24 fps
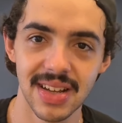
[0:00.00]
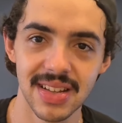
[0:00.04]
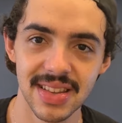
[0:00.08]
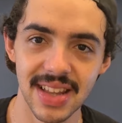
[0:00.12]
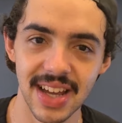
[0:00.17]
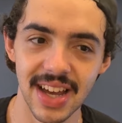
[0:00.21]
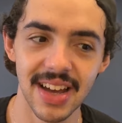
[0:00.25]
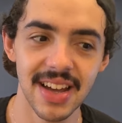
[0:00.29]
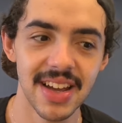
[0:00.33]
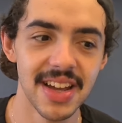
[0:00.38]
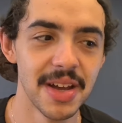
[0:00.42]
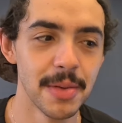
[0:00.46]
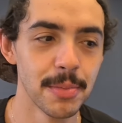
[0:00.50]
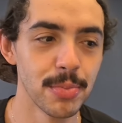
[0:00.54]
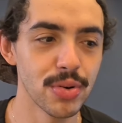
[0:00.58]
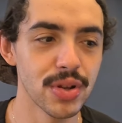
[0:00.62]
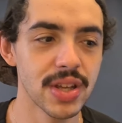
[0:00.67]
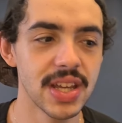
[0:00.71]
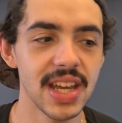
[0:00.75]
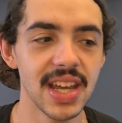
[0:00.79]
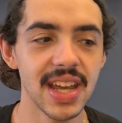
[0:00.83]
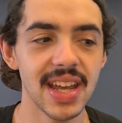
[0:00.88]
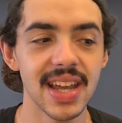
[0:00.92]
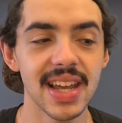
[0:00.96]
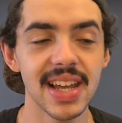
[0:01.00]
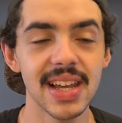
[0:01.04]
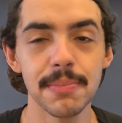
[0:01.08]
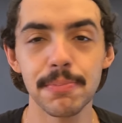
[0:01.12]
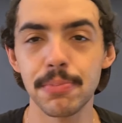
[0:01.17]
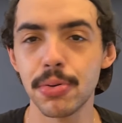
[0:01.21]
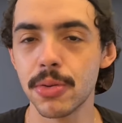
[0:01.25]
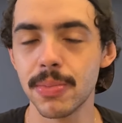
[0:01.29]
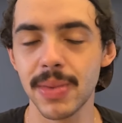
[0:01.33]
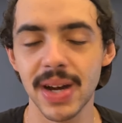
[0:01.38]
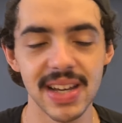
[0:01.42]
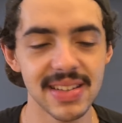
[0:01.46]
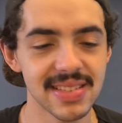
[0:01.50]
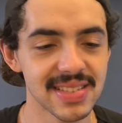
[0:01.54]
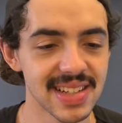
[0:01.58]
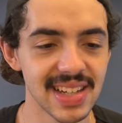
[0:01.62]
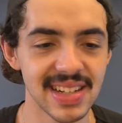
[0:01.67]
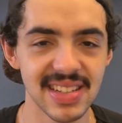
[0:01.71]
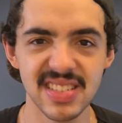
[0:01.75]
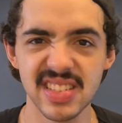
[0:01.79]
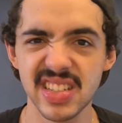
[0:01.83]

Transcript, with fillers: Tá? Porque por mais que ele